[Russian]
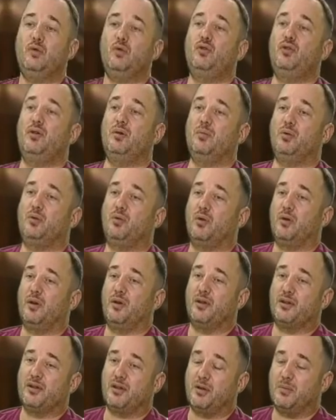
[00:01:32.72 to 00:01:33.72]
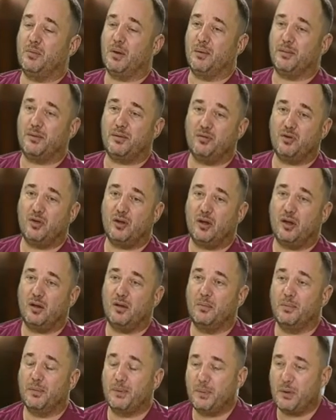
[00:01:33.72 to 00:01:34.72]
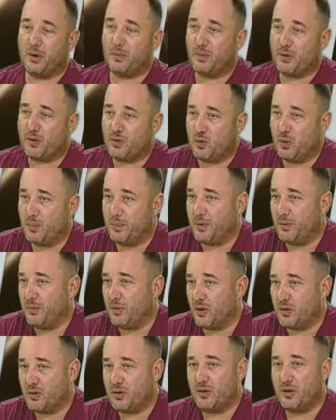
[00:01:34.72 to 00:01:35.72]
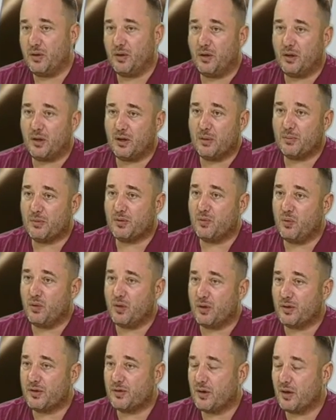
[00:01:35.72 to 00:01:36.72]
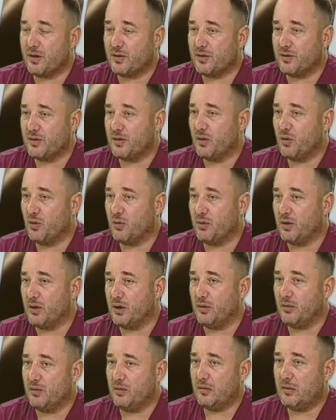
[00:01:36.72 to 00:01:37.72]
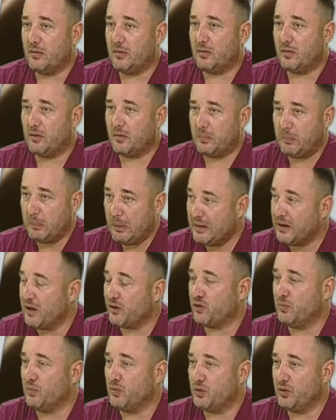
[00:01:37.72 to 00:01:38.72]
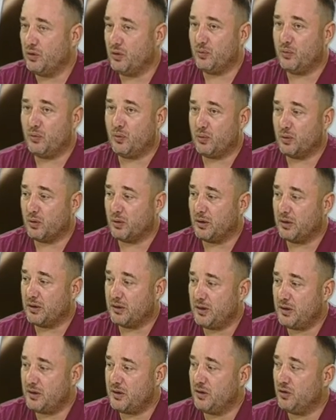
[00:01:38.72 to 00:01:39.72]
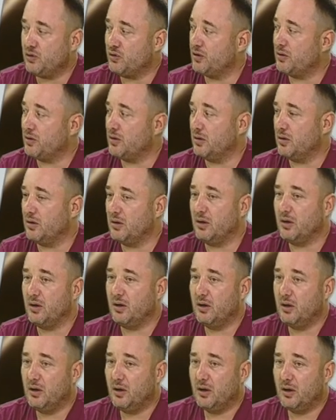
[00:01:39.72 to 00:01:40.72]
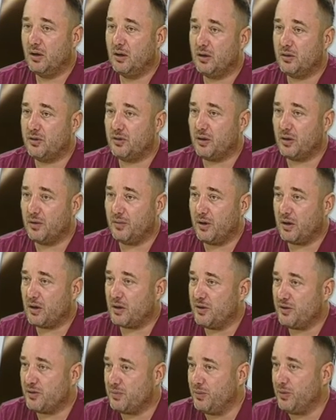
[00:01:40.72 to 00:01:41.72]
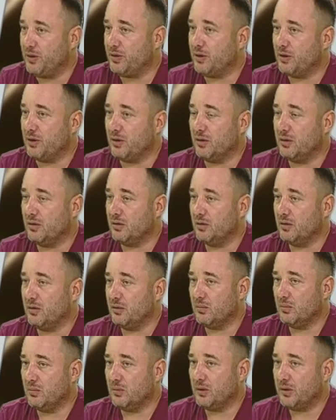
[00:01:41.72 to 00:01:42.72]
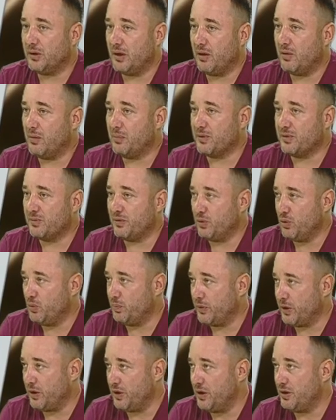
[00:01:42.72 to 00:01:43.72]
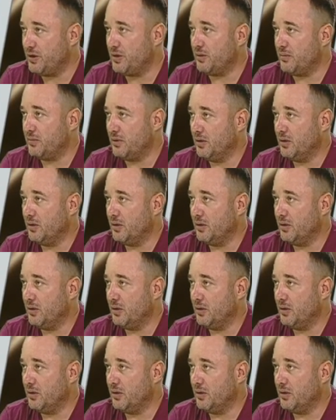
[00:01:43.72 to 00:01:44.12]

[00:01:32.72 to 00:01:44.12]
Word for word: чем мы только не занимаемся. Вчера, например, простой пример. Человек нам звонит с трассы здоровья э, по нашему телефону. Говорит, здесь лежит э, человек избитый. Вот я вам звоню, приедьте